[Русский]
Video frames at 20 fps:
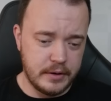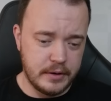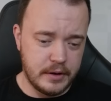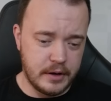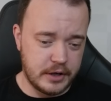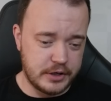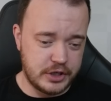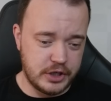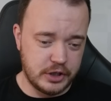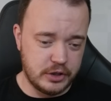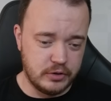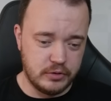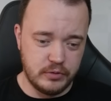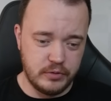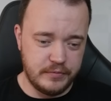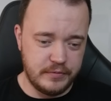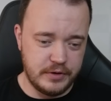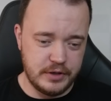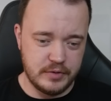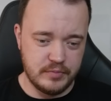
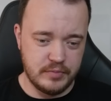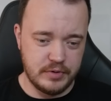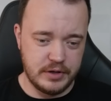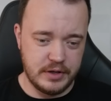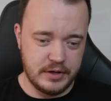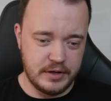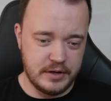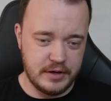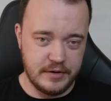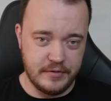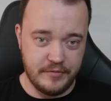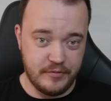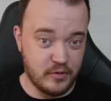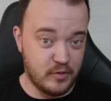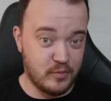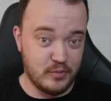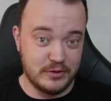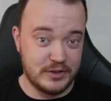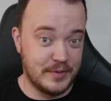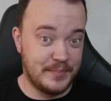рассчитанную, видимо, на
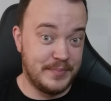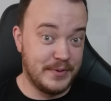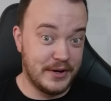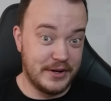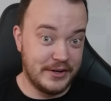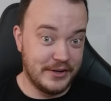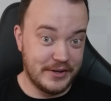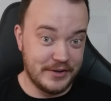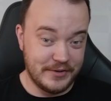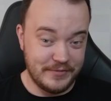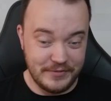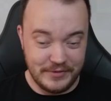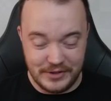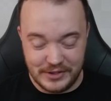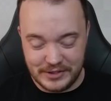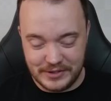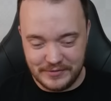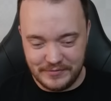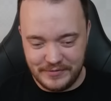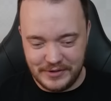форму соперника в
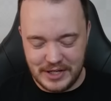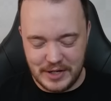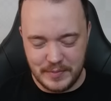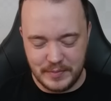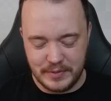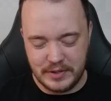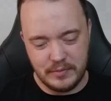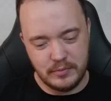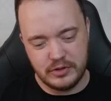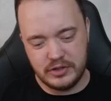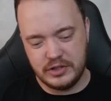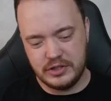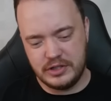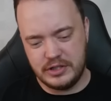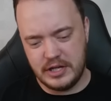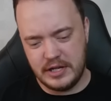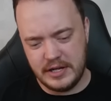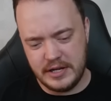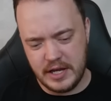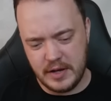чистом виде, потому что
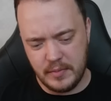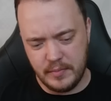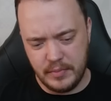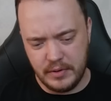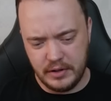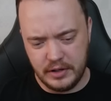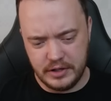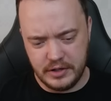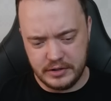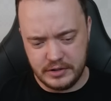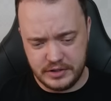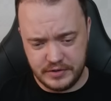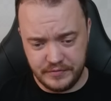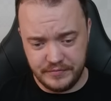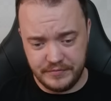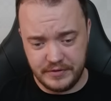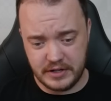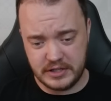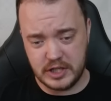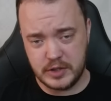сильнее было,
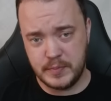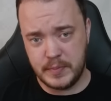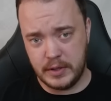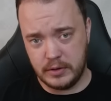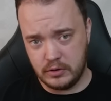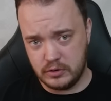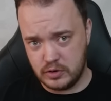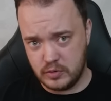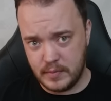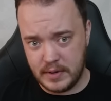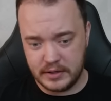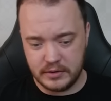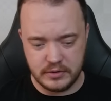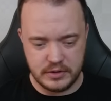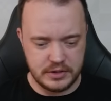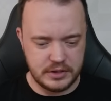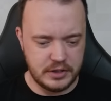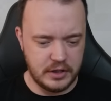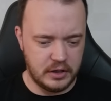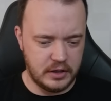чем ферзь h5, потому что
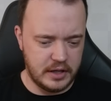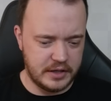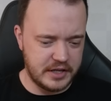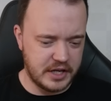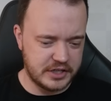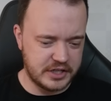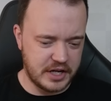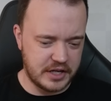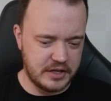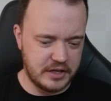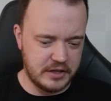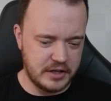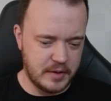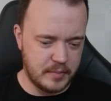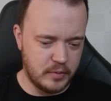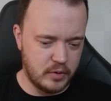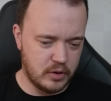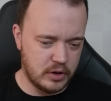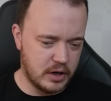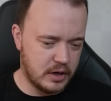Магнус делал ладья g1
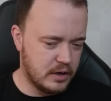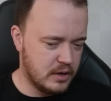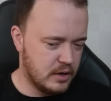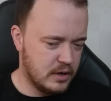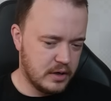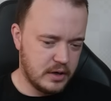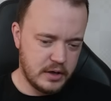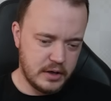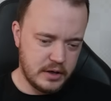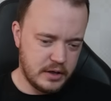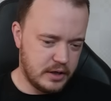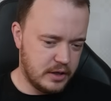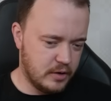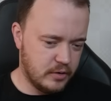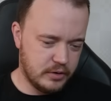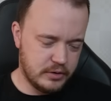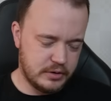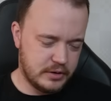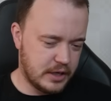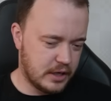намного, и
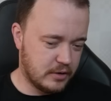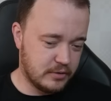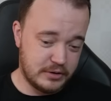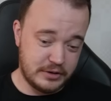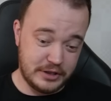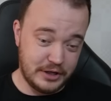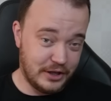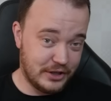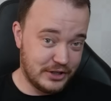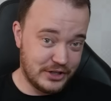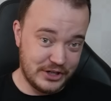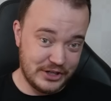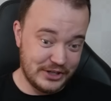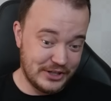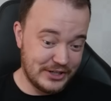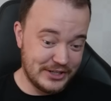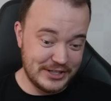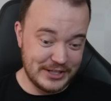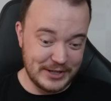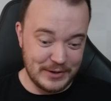вот я стрелочки
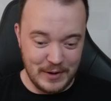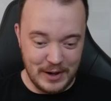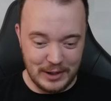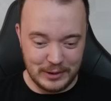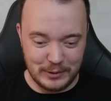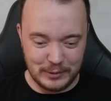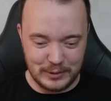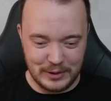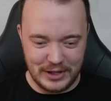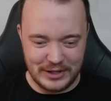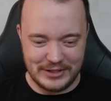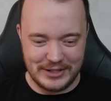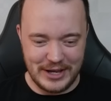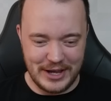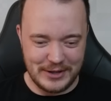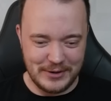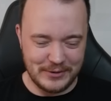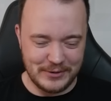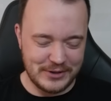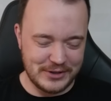нарисовал, тут
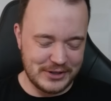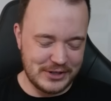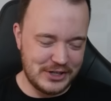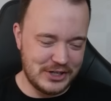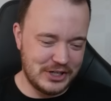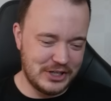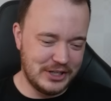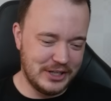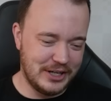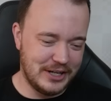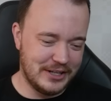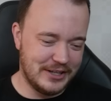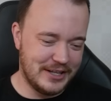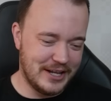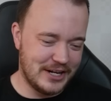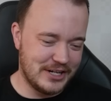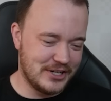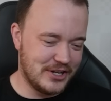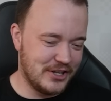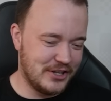ладья идет на g4,
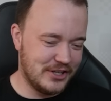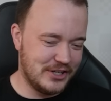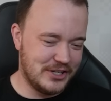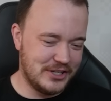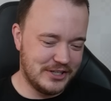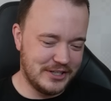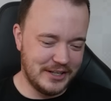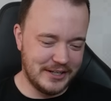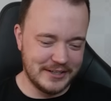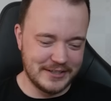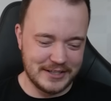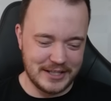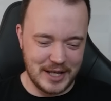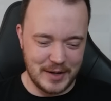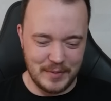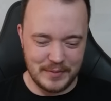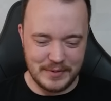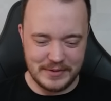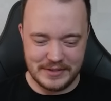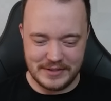дальше на d4
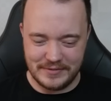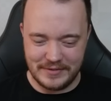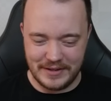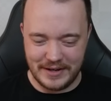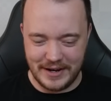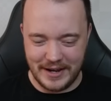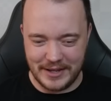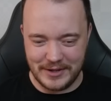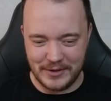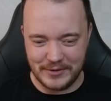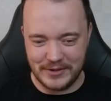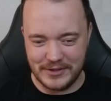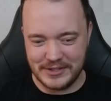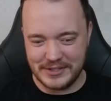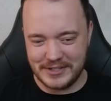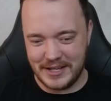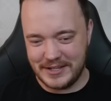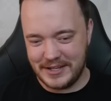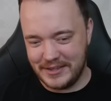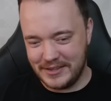слабость, вторая идет на
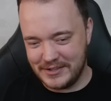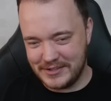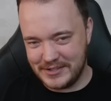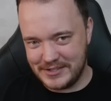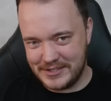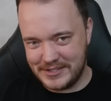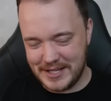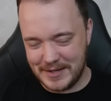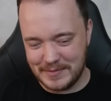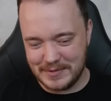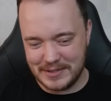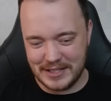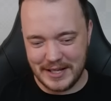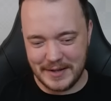g1, на g7